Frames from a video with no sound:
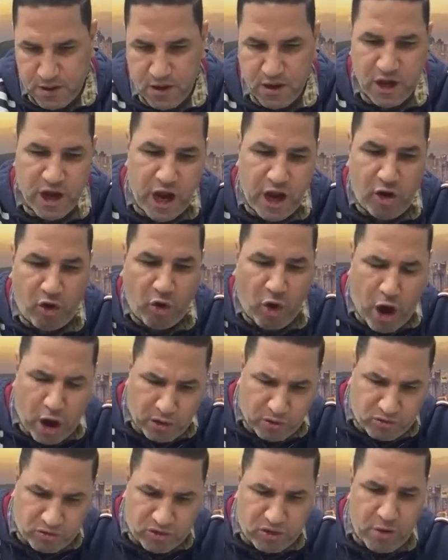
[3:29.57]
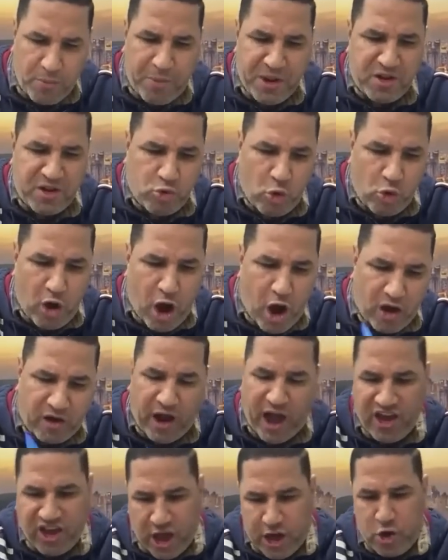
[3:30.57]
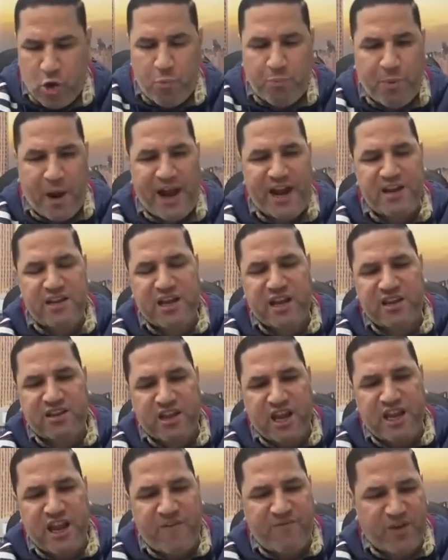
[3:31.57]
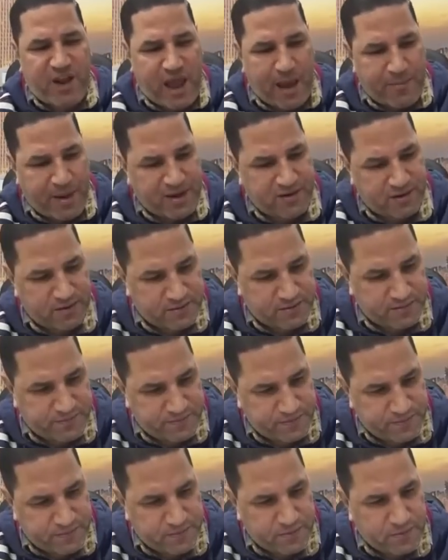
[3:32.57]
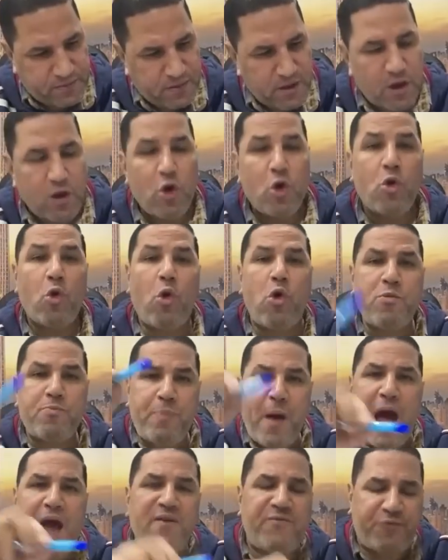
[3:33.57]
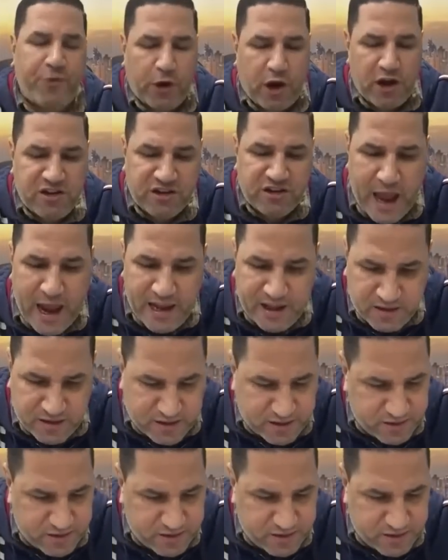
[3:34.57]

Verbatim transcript: القرض بالدولار عشان يبقى عندي الدنيا في الامان خد بقى انفراد ثالث